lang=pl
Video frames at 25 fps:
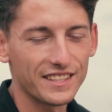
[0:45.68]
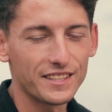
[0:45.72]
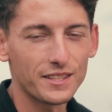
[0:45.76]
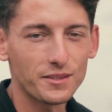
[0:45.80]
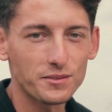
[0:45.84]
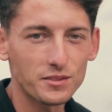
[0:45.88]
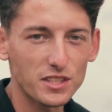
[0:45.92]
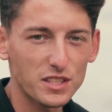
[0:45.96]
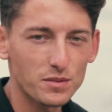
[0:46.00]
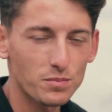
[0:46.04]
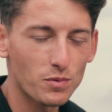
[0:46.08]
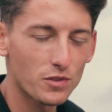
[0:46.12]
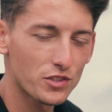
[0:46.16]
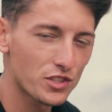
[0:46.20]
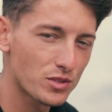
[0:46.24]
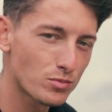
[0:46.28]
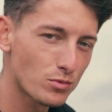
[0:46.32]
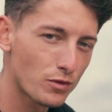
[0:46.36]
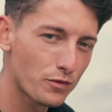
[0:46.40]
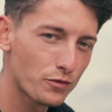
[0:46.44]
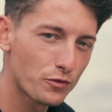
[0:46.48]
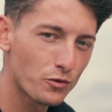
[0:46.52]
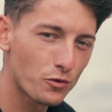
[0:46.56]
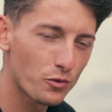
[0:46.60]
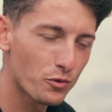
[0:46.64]
Jednym ze
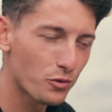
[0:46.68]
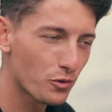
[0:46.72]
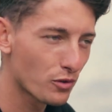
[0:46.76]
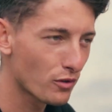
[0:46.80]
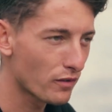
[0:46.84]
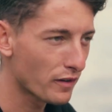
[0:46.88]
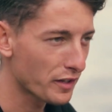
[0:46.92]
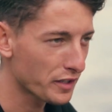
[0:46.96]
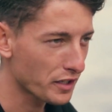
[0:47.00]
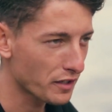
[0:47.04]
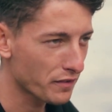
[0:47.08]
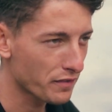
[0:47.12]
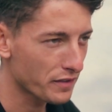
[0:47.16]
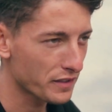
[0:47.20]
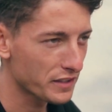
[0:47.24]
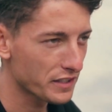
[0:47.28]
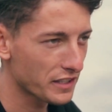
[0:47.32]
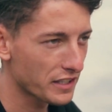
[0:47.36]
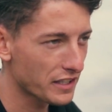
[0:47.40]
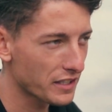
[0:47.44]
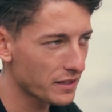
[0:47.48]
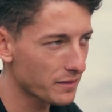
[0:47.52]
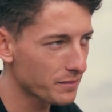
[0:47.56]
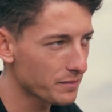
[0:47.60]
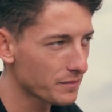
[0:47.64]
sposobów gruntowania
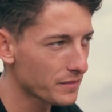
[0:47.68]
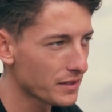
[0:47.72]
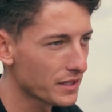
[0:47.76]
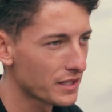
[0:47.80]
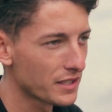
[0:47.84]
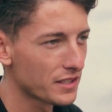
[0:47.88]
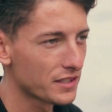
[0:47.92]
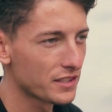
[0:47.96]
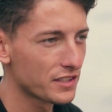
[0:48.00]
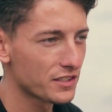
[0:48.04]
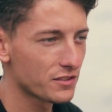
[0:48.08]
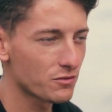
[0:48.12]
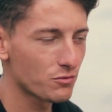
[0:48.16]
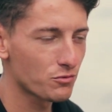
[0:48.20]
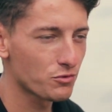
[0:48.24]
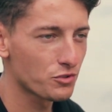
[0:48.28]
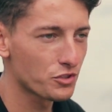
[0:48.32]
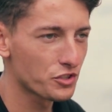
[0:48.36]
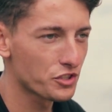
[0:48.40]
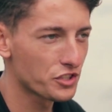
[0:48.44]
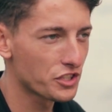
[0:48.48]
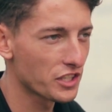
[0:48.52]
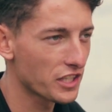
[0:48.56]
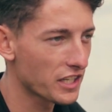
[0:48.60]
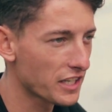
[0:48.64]
federem jest
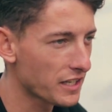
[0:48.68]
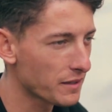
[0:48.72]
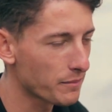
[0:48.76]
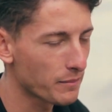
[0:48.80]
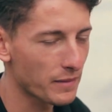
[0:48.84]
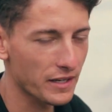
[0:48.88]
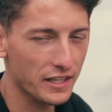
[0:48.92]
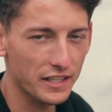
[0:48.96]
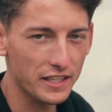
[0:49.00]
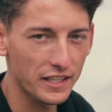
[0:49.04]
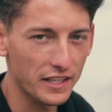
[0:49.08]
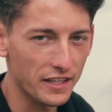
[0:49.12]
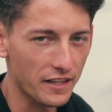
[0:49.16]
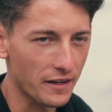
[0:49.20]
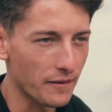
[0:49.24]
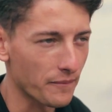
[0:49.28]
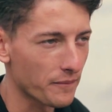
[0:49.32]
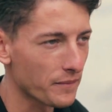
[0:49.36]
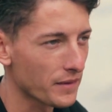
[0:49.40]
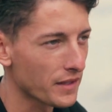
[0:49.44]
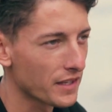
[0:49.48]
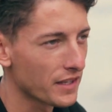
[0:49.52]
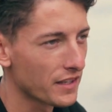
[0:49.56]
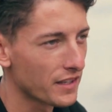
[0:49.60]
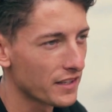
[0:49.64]
użycie markera.
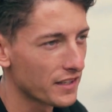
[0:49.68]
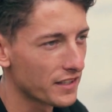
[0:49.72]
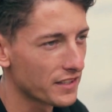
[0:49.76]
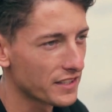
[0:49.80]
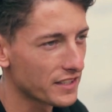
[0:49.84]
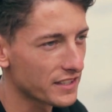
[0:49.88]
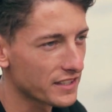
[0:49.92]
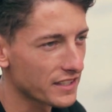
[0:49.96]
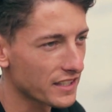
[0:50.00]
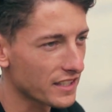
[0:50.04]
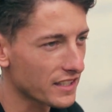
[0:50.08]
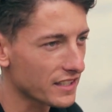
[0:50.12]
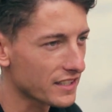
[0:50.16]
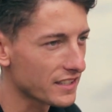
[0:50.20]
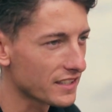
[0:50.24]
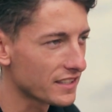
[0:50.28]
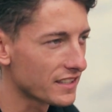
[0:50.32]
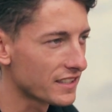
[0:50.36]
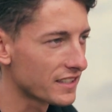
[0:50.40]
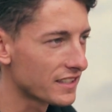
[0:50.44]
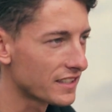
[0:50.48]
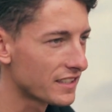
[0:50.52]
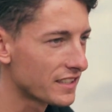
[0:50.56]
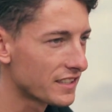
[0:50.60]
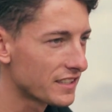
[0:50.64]
Jednak e,
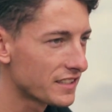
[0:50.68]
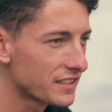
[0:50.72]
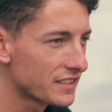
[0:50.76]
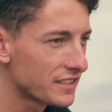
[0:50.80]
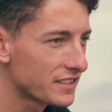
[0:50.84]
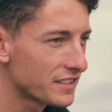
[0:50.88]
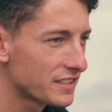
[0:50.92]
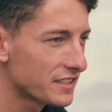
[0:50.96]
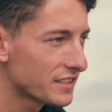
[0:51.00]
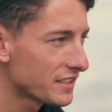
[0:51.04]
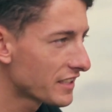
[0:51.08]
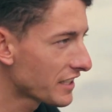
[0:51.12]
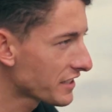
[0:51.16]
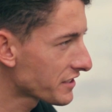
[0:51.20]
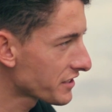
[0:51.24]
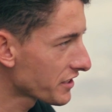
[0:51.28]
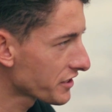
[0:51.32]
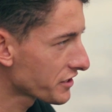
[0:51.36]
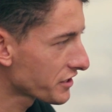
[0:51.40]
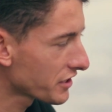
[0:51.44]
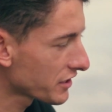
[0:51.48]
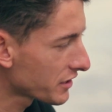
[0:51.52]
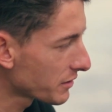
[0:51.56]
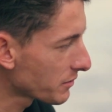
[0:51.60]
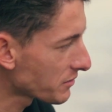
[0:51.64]
nie
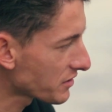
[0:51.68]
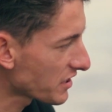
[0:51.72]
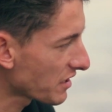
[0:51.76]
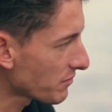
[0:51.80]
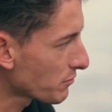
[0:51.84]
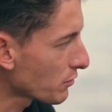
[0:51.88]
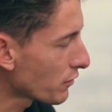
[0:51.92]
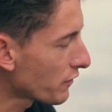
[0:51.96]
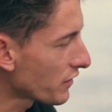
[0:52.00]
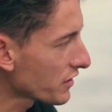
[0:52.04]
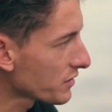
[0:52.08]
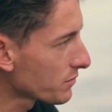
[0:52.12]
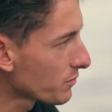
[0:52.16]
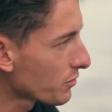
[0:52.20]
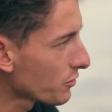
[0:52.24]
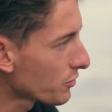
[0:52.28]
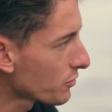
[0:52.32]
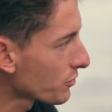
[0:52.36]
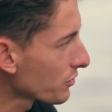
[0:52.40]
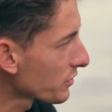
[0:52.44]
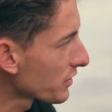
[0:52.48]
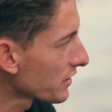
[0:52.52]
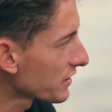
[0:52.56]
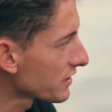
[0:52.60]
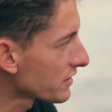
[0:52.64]
chcę się tym zajmować, bo
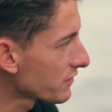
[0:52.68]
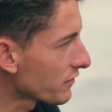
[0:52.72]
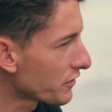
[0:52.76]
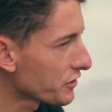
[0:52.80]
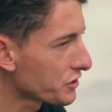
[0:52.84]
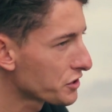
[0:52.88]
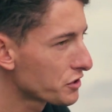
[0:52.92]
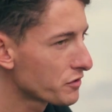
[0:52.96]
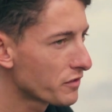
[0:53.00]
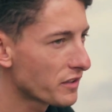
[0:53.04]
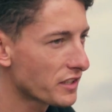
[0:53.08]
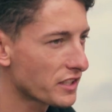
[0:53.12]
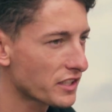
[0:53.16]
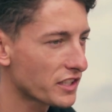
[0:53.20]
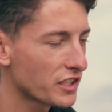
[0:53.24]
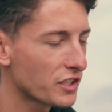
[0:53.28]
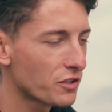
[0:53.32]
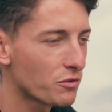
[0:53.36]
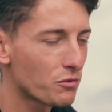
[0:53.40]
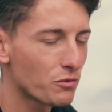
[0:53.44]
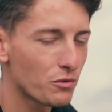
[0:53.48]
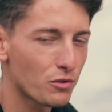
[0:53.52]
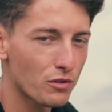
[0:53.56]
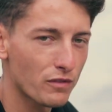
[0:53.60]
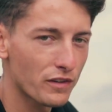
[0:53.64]
to jest właściwie takie
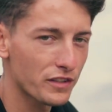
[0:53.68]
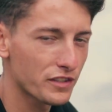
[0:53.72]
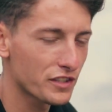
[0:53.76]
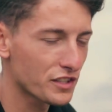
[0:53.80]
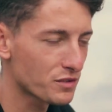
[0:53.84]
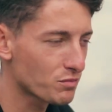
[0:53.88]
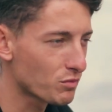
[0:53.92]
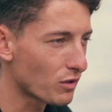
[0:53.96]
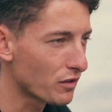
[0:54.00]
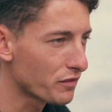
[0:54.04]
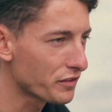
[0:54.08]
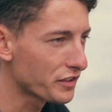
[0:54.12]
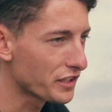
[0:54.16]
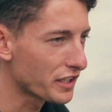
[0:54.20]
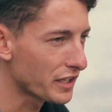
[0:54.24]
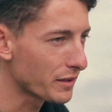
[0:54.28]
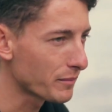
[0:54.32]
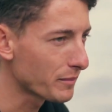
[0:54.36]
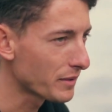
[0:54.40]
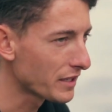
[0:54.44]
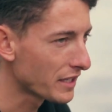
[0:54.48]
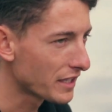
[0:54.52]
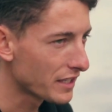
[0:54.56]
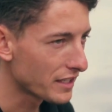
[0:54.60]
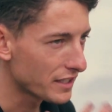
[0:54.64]
gruntowanie z
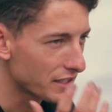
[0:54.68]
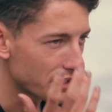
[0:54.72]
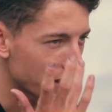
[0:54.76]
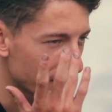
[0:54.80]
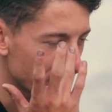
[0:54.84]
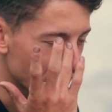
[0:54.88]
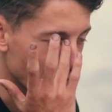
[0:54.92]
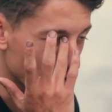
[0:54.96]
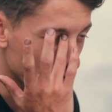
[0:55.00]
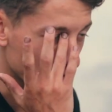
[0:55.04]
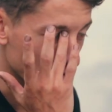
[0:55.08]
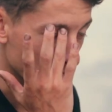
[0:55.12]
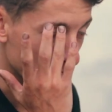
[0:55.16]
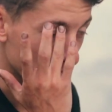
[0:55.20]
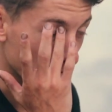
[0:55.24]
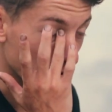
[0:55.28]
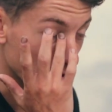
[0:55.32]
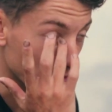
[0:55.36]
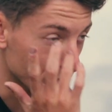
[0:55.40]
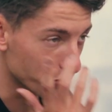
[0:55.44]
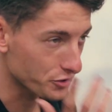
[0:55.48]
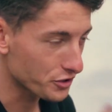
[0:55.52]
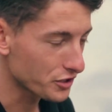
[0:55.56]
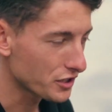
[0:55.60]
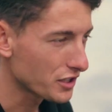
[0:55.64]
pławikiem nie o to mi
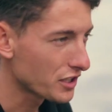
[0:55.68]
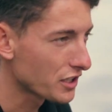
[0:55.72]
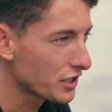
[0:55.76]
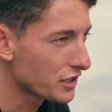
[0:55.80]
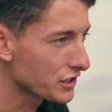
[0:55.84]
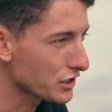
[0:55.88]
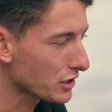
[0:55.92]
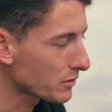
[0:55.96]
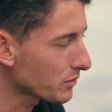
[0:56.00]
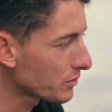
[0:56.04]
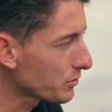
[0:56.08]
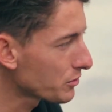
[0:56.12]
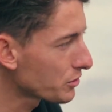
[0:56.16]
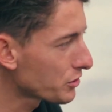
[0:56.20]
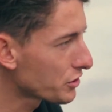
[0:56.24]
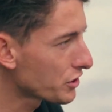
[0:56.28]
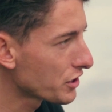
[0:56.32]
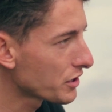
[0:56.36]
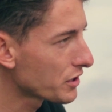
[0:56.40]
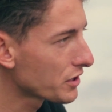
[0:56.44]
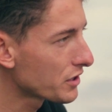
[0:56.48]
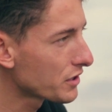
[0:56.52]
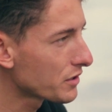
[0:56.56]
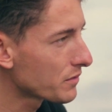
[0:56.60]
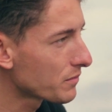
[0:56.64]
chodzi. Chciałbym
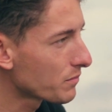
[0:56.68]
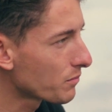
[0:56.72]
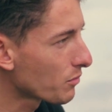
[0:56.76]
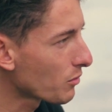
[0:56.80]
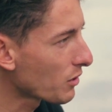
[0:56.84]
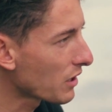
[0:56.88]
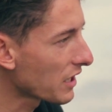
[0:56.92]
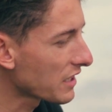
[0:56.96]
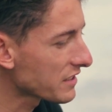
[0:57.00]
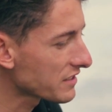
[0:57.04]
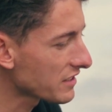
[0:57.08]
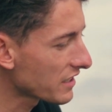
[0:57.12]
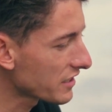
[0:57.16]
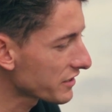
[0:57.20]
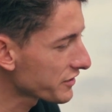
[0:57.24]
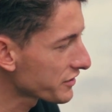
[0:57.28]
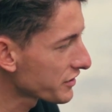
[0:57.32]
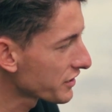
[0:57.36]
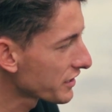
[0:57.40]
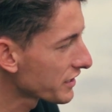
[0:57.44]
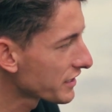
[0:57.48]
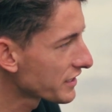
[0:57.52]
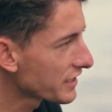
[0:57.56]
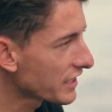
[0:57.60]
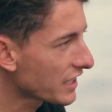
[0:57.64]
dzisiaj
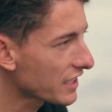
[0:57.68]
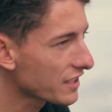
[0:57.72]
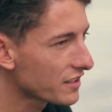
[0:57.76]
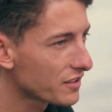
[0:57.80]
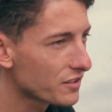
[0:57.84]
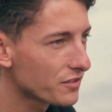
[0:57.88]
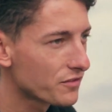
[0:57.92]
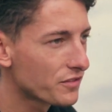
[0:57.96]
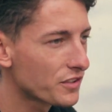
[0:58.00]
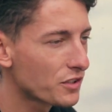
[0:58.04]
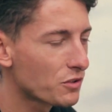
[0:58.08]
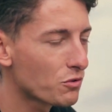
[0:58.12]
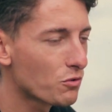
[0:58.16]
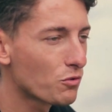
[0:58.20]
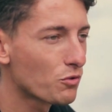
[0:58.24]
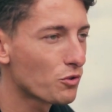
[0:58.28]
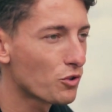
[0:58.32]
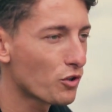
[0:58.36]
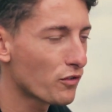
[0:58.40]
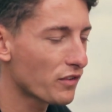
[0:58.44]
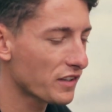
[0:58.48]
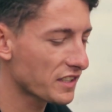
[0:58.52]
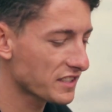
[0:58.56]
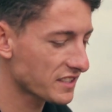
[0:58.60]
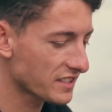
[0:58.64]
pokazać, jak
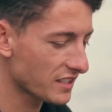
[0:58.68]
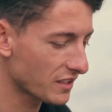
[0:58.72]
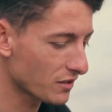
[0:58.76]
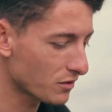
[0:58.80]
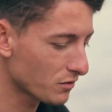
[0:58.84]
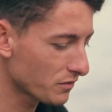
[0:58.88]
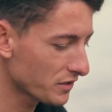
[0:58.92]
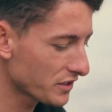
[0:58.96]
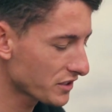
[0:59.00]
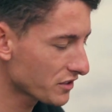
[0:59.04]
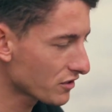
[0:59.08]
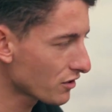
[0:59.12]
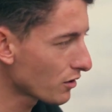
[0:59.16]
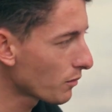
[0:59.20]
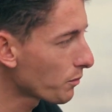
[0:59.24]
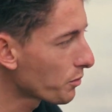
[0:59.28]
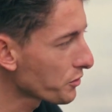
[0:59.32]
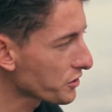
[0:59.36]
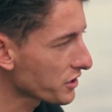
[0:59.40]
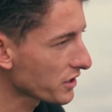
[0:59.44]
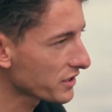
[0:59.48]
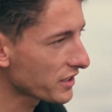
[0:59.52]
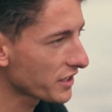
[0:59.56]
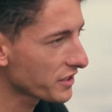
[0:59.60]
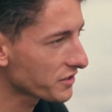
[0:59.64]
wygruntować stanowisko,
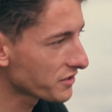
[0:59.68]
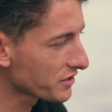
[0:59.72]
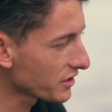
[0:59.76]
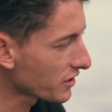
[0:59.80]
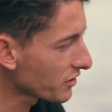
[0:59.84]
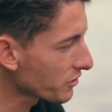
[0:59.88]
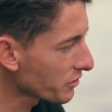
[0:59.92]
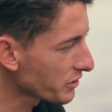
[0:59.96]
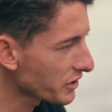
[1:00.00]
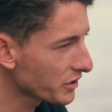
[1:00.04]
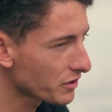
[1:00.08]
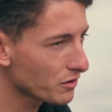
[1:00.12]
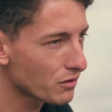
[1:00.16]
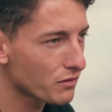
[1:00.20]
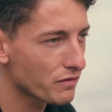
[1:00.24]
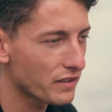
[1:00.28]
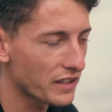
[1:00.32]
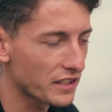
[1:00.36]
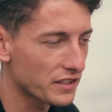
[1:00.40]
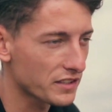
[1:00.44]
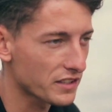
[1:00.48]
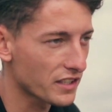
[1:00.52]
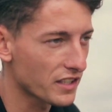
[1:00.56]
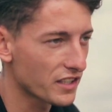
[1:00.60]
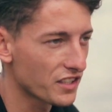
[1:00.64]
posiadając tylko jedną
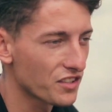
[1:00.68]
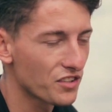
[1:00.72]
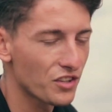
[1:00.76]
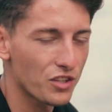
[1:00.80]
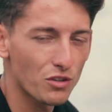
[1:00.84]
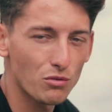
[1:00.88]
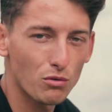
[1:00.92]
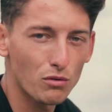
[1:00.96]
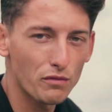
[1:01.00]
wędkę do